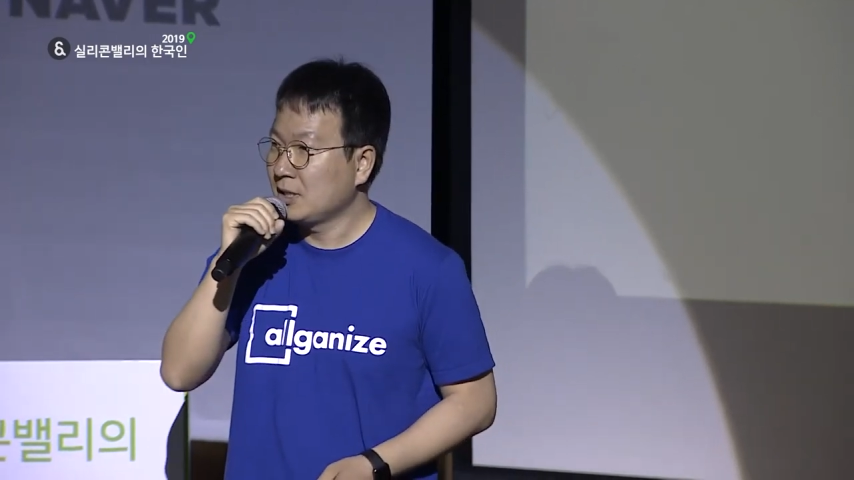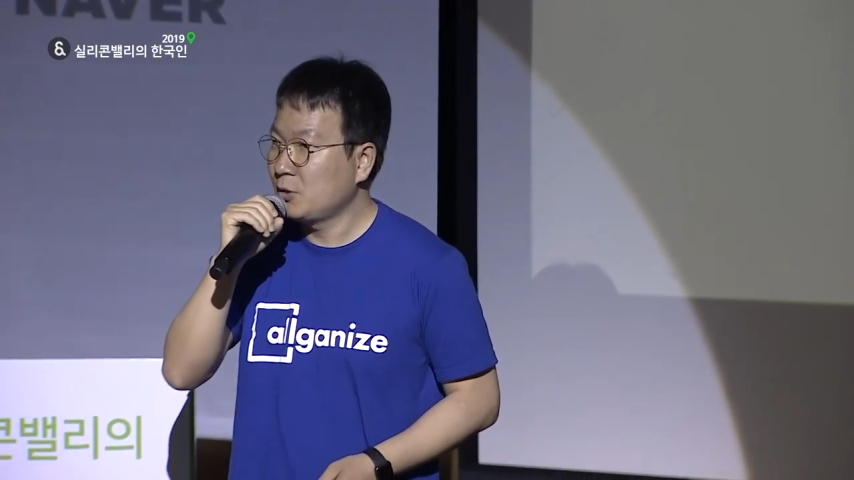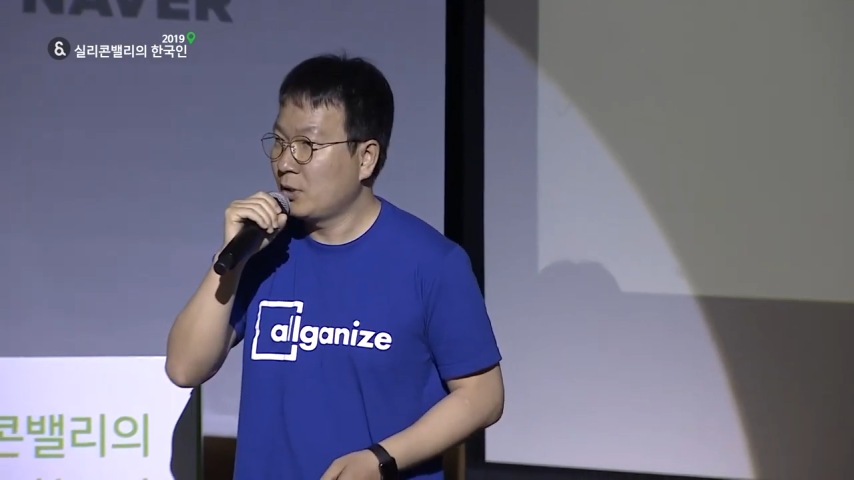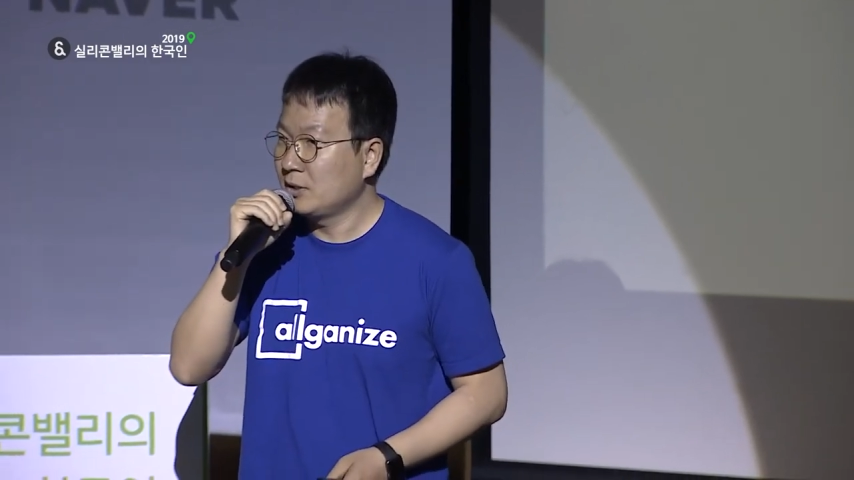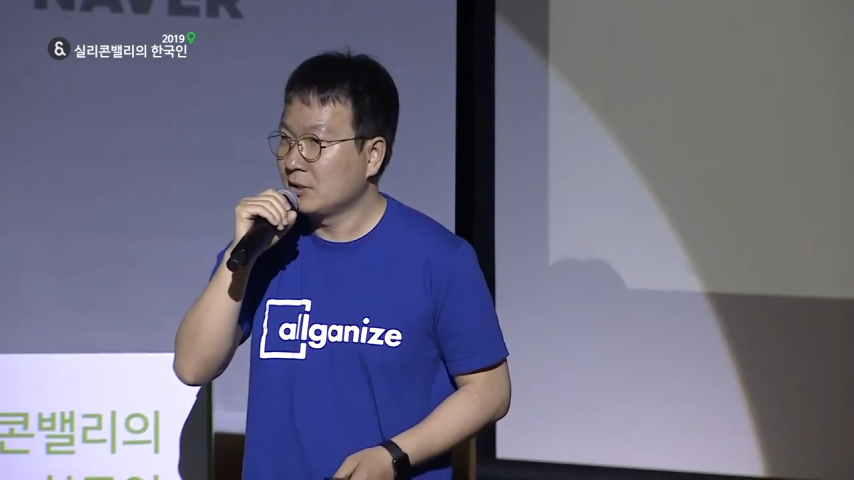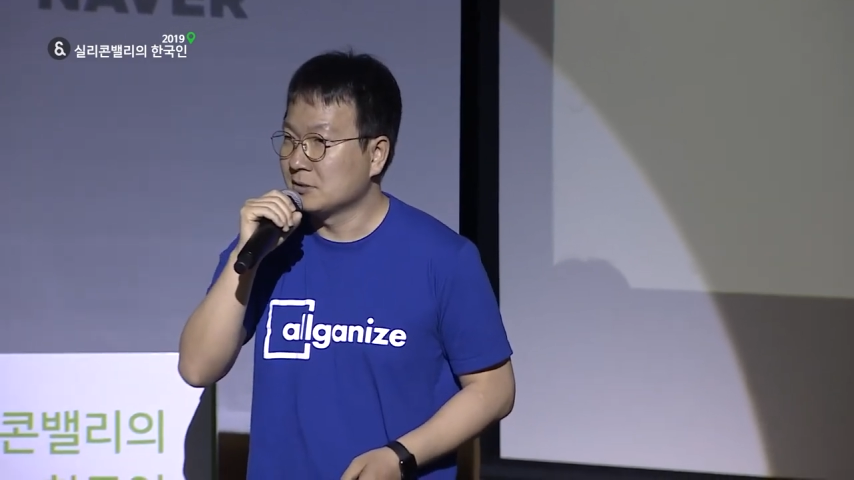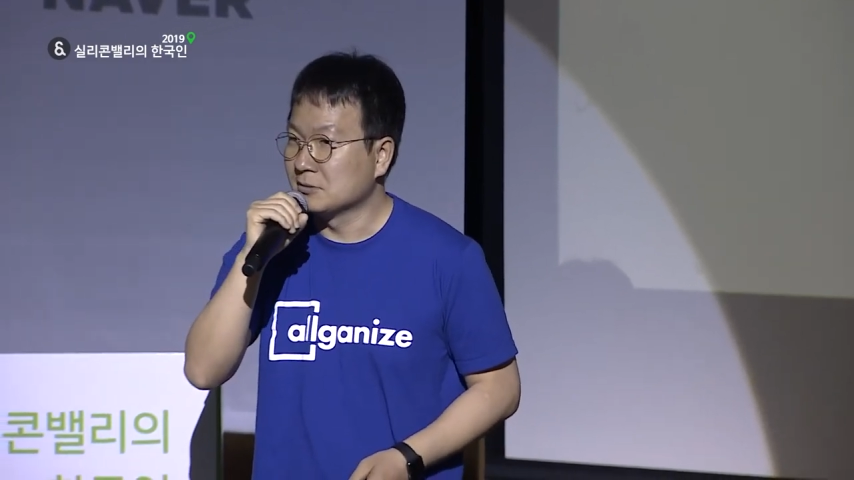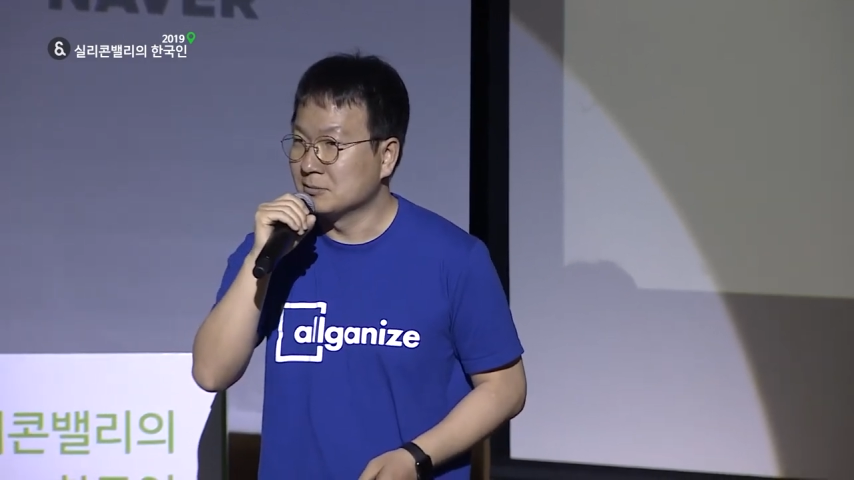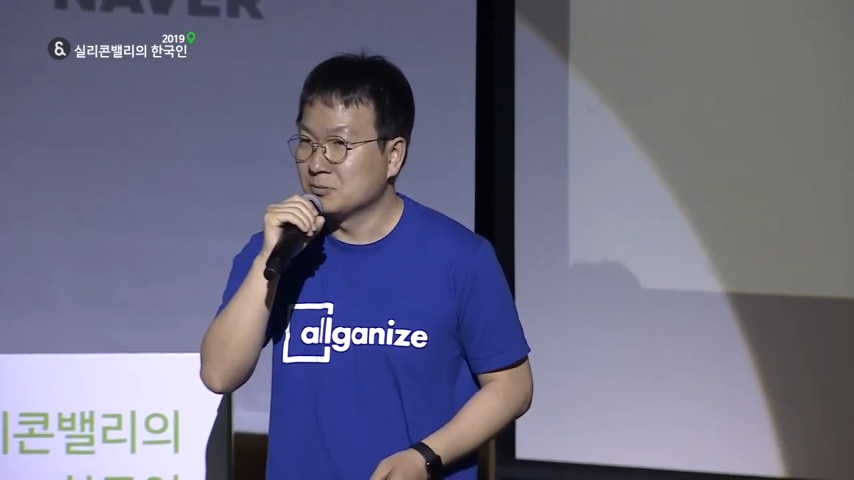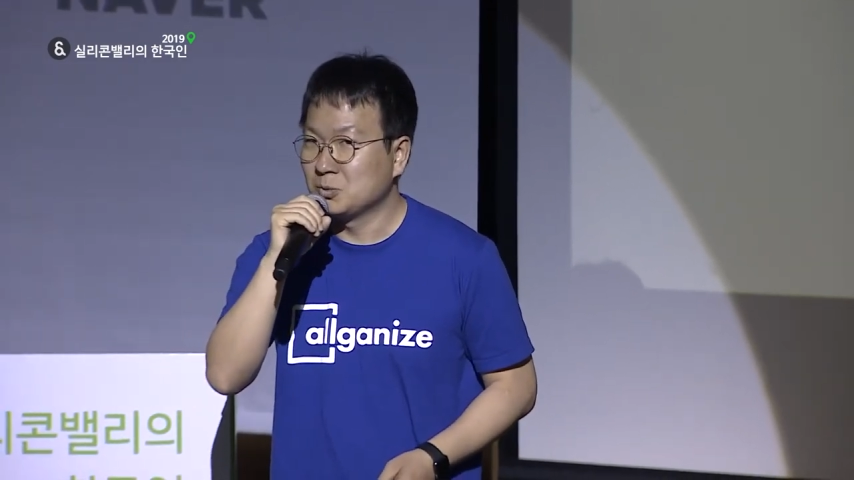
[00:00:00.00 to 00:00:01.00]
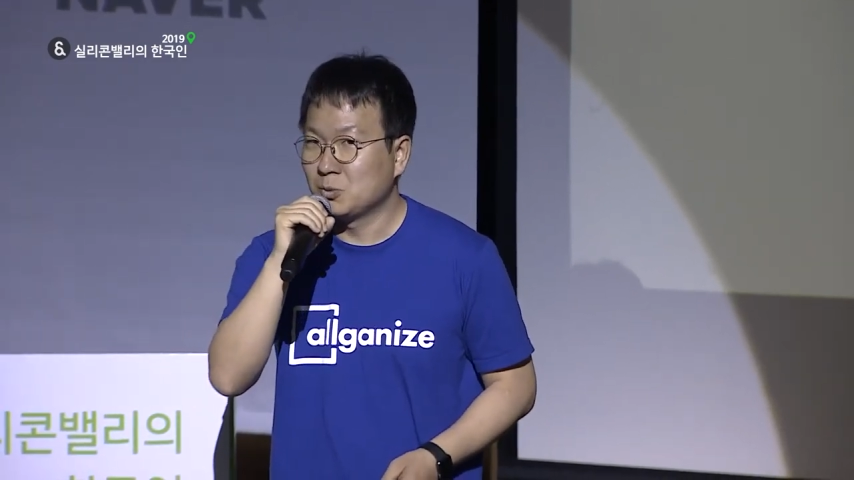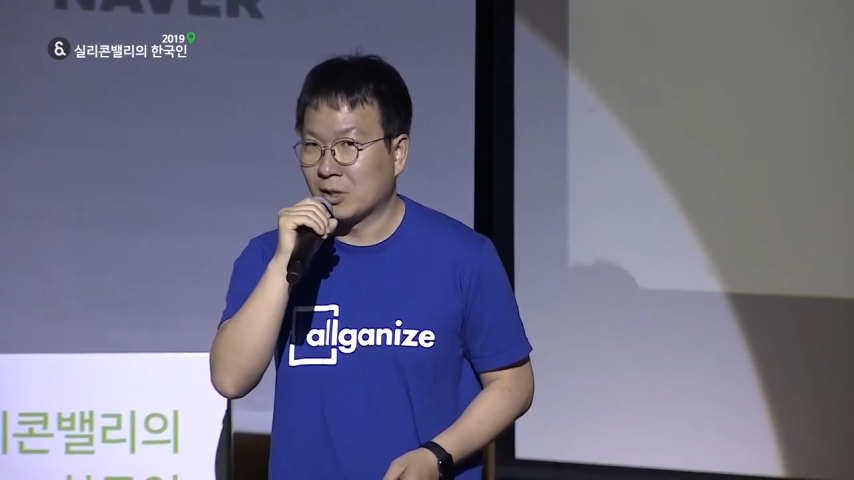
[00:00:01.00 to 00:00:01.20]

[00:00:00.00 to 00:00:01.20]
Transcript: 1회인데 지금 이